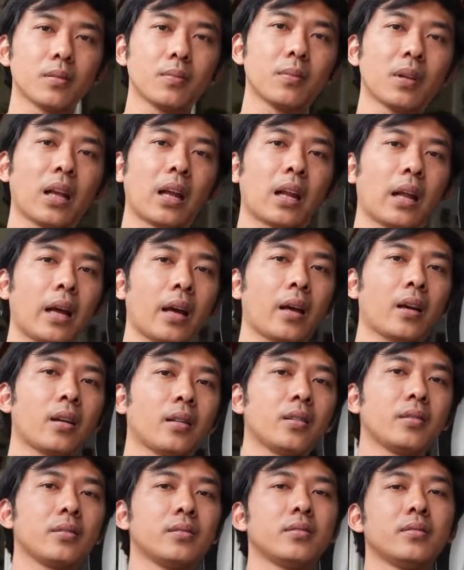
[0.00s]
meleleh
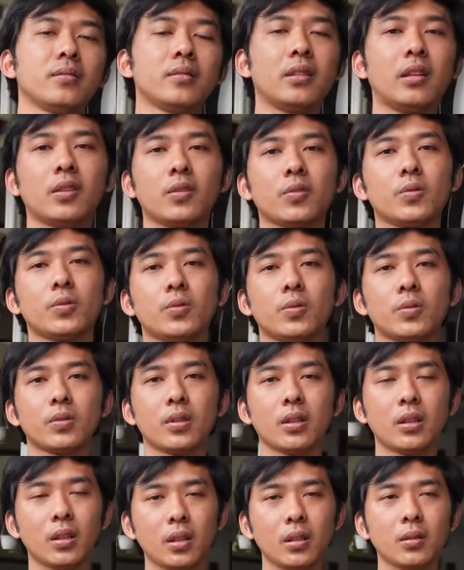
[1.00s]
gitu
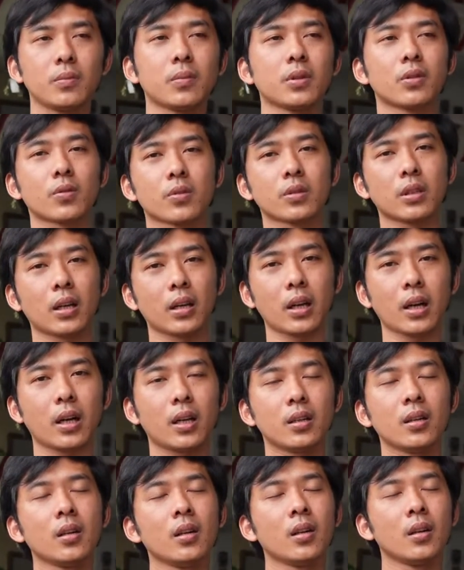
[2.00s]
jadi menurut saya
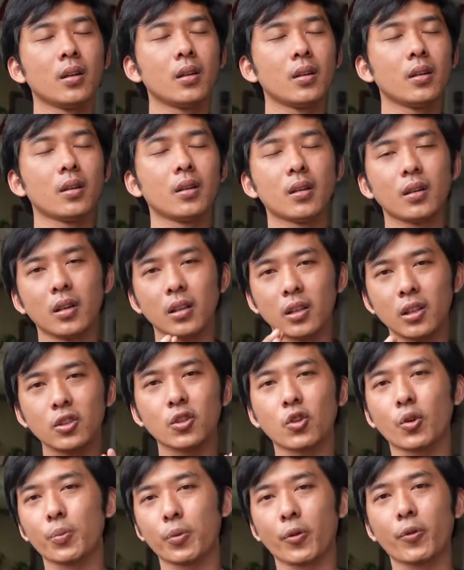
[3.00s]
ini
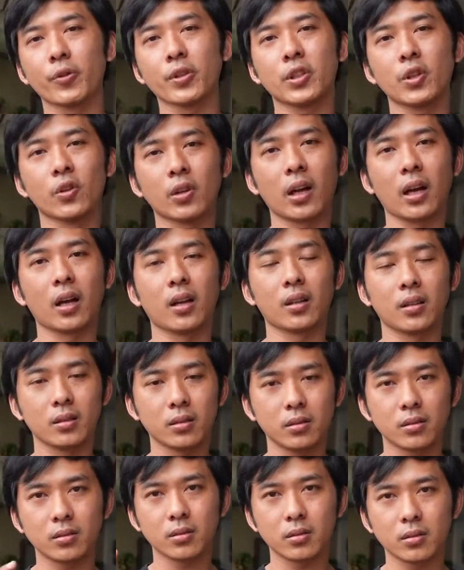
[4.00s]
cukup profesional
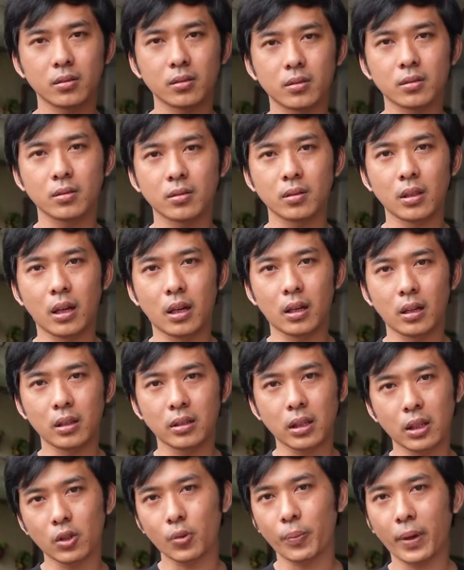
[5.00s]
dari
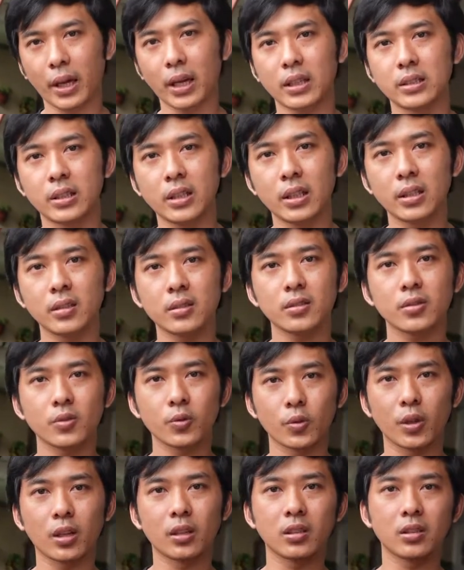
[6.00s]
satu packaging
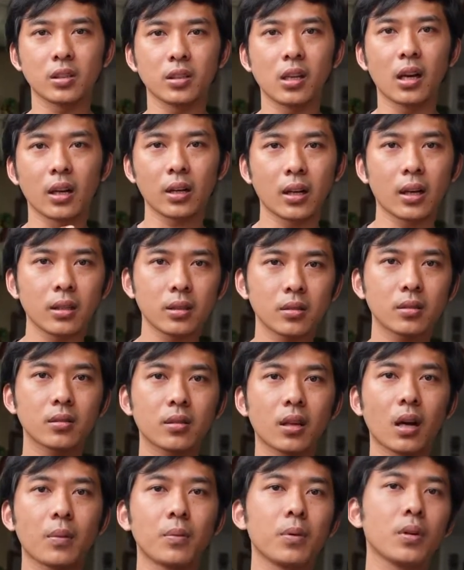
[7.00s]
sudah disediakan
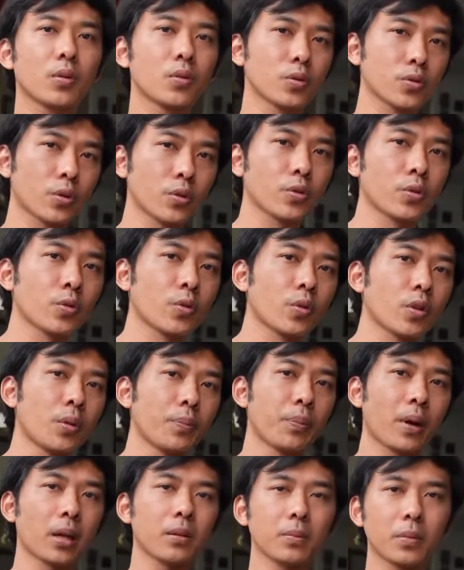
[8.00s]
kabel khusus untuk
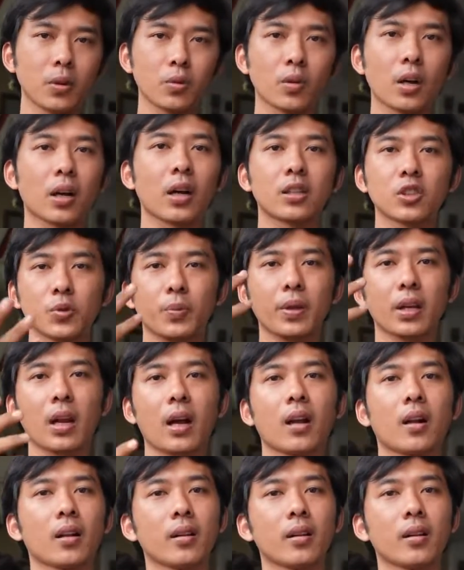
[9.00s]
depan menggunakan spiral